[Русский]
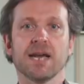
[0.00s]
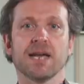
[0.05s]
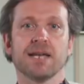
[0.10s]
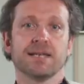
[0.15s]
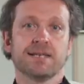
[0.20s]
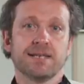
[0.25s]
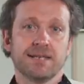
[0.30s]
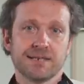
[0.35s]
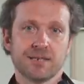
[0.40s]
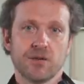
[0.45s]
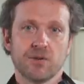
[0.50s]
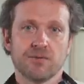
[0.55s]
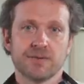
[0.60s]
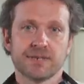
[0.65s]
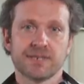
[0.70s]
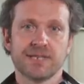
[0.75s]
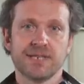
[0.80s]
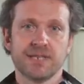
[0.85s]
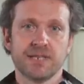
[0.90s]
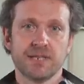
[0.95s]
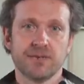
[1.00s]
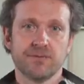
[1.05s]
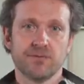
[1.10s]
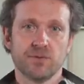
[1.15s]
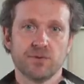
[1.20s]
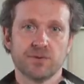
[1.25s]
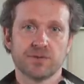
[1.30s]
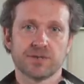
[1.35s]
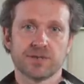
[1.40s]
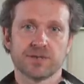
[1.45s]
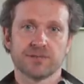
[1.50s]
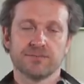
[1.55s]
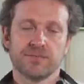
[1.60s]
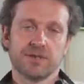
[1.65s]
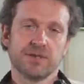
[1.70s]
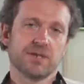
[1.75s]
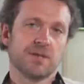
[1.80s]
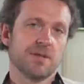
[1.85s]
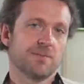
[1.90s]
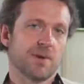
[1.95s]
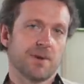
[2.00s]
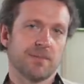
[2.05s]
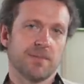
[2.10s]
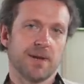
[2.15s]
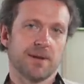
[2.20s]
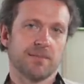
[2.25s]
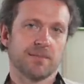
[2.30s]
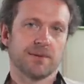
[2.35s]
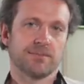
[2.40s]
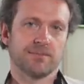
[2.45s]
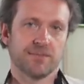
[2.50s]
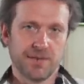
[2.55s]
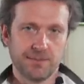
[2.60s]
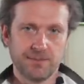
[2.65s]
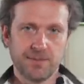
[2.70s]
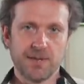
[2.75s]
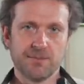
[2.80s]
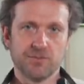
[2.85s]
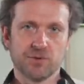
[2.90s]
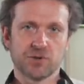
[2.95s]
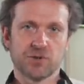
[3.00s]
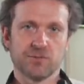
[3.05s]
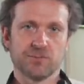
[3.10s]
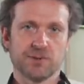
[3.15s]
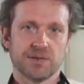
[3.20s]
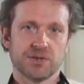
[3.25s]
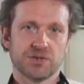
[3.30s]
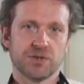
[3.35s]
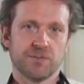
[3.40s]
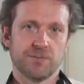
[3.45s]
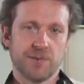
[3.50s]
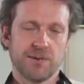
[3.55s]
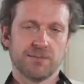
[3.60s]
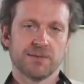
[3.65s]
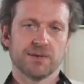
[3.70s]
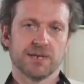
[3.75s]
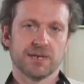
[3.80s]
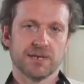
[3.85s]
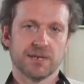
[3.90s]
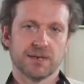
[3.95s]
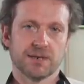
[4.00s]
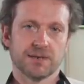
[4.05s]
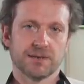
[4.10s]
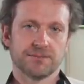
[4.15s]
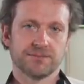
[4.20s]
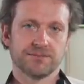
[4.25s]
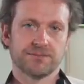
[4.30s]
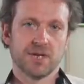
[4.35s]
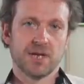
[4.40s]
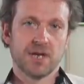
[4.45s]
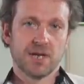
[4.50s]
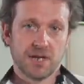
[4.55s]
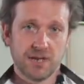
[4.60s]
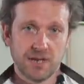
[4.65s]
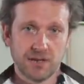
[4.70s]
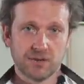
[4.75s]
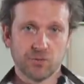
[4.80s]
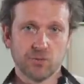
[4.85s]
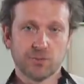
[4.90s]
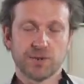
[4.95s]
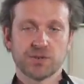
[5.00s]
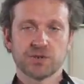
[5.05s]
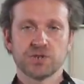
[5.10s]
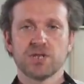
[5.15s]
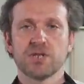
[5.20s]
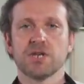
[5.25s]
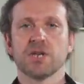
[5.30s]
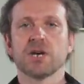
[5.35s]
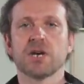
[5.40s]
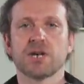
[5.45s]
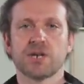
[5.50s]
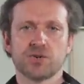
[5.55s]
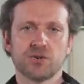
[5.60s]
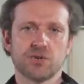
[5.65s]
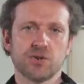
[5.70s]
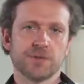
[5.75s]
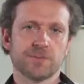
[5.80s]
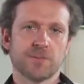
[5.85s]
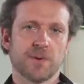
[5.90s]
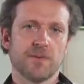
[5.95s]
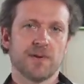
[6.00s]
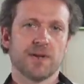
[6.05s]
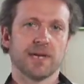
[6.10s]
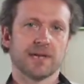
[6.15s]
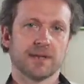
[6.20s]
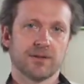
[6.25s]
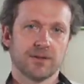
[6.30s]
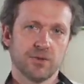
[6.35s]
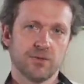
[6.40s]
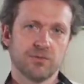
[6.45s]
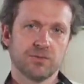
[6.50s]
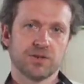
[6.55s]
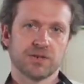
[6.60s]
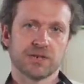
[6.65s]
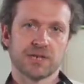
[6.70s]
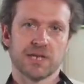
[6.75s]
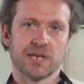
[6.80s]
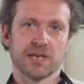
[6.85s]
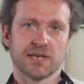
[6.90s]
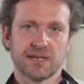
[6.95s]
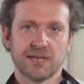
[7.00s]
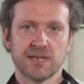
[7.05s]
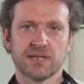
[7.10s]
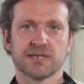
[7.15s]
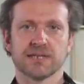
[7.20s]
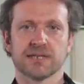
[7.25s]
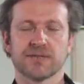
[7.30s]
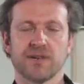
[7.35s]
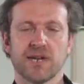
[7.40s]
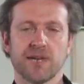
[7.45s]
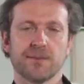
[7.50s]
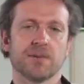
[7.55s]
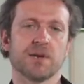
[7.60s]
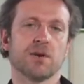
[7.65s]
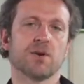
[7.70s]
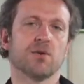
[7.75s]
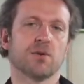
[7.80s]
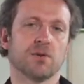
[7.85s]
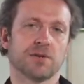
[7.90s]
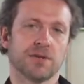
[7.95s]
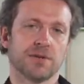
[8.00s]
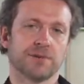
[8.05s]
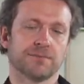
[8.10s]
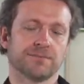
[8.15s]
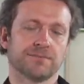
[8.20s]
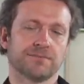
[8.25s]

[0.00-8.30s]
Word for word: Если у вас длинные волосы, это не проблема. Ремень можно положить прямо на них. Это упражнение хорошо избавляет в том числе от так называемой холки.